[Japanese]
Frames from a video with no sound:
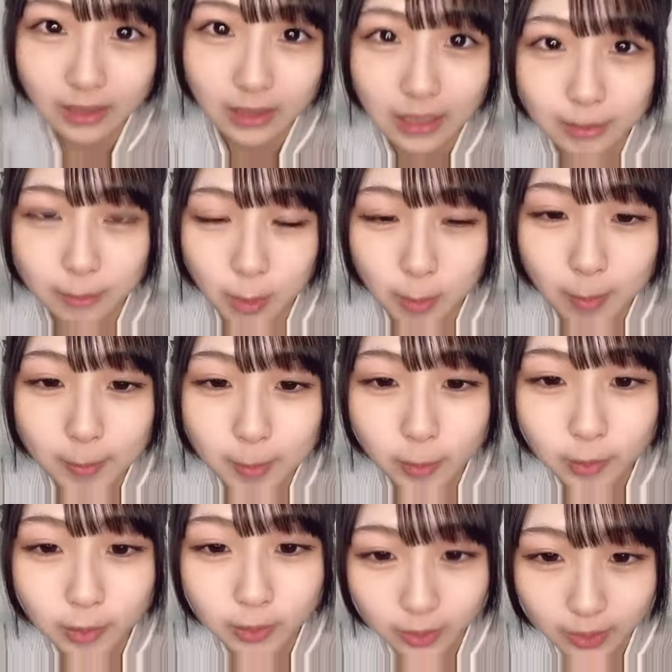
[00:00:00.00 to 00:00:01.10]
はいもう場面
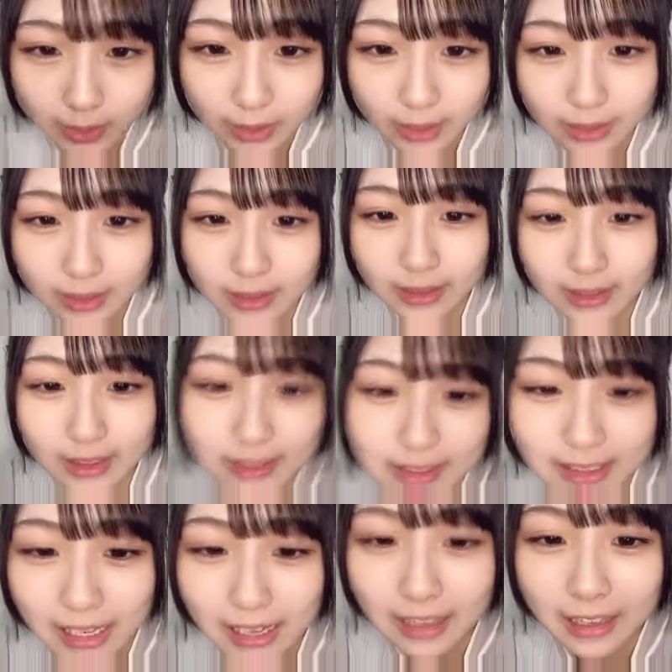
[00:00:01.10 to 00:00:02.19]
送るのでね
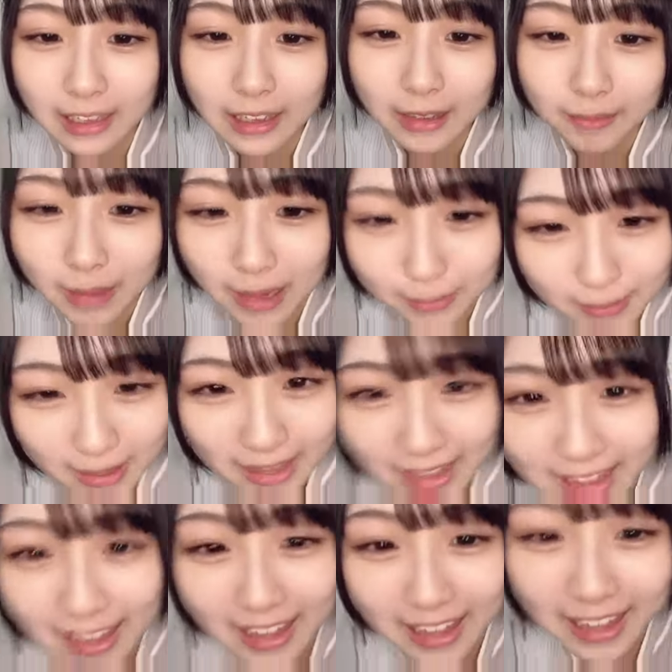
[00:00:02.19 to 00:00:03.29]
じゃあ
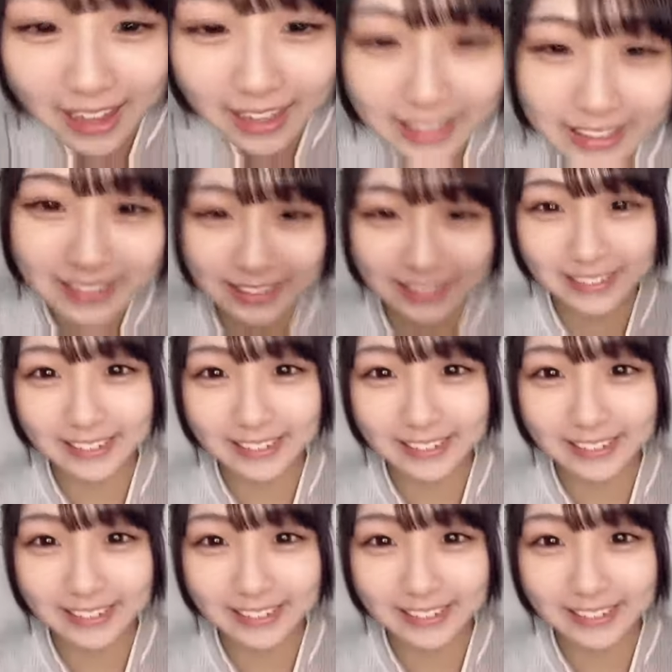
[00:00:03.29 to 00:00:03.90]
バイバーイ